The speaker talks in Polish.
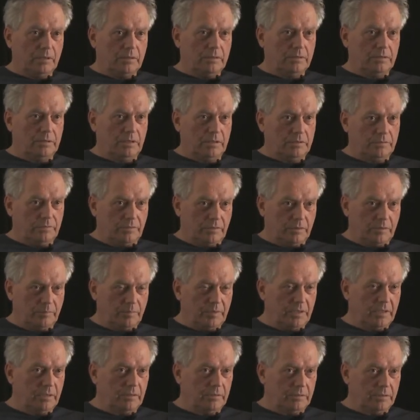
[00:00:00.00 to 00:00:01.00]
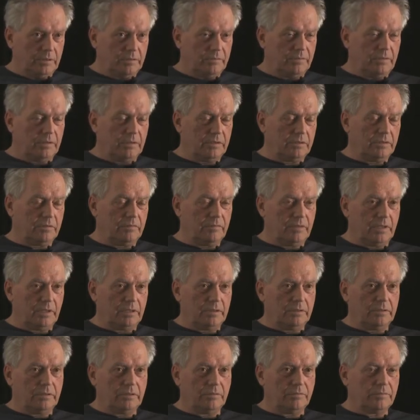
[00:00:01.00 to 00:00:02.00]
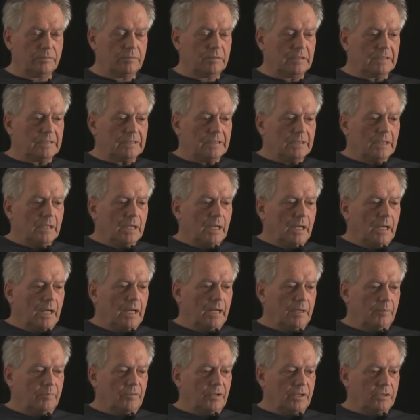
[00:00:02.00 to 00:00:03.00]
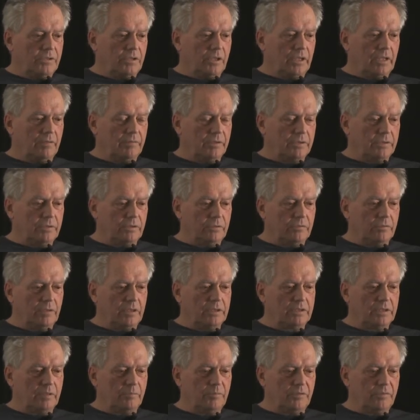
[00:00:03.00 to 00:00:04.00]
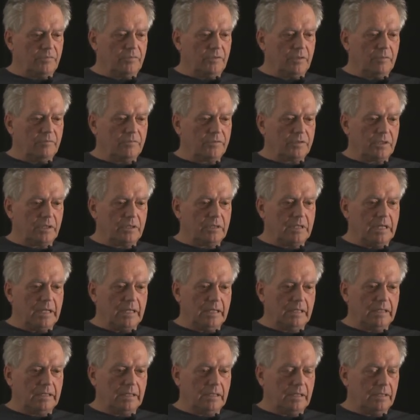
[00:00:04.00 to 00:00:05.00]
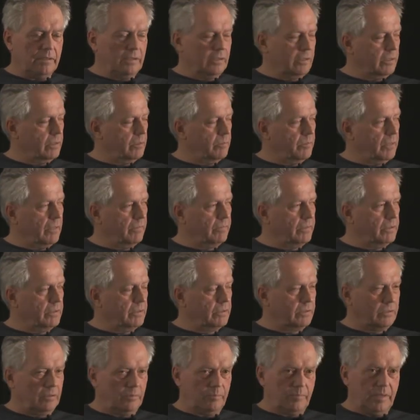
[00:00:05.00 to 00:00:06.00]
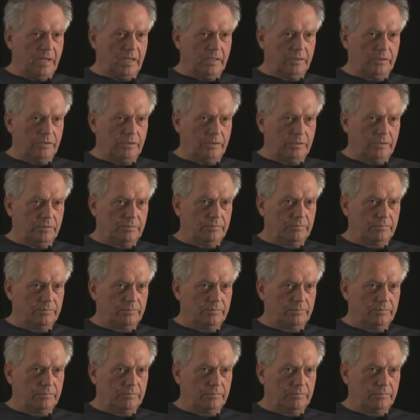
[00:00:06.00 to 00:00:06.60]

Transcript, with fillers: Za swoje pieniądze sfinansowali to. Ale była ciekawa sytuacja, bo film wszedł na ekrany chyba w listopadzie.